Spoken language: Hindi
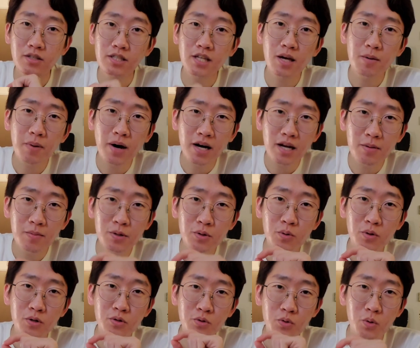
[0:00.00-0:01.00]
इसके बारे में
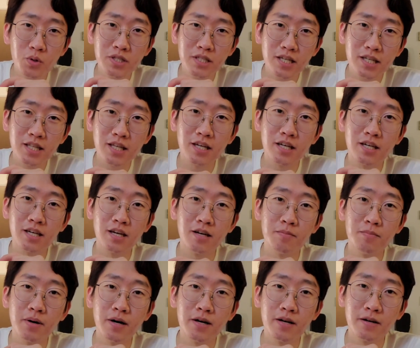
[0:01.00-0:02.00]
थोड़ा सोच के देखिए एक
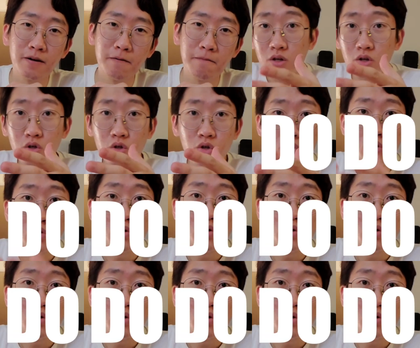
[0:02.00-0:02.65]
बार डू